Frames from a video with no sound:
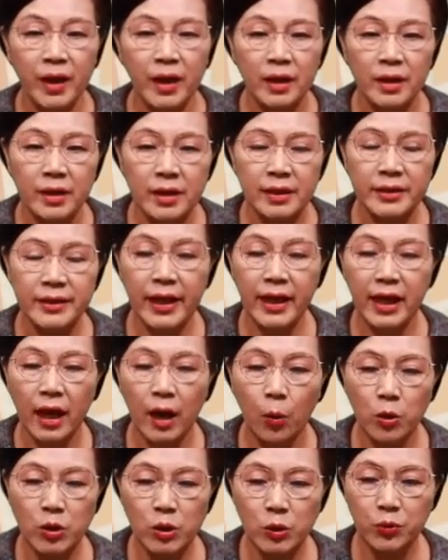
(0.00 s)

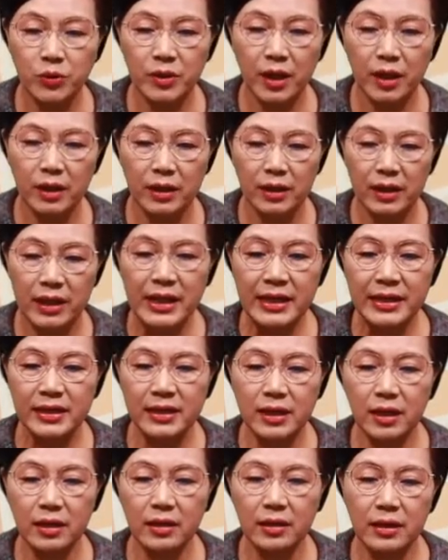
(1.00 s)
이사야 59장
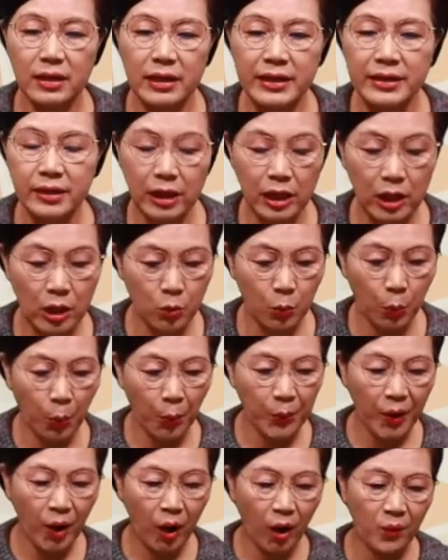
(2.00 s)
1절 2절에
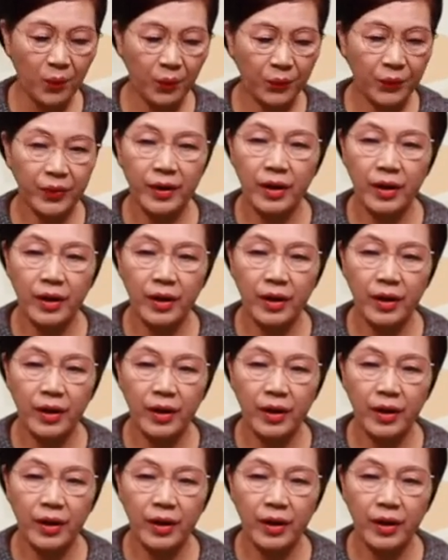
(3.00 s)
보면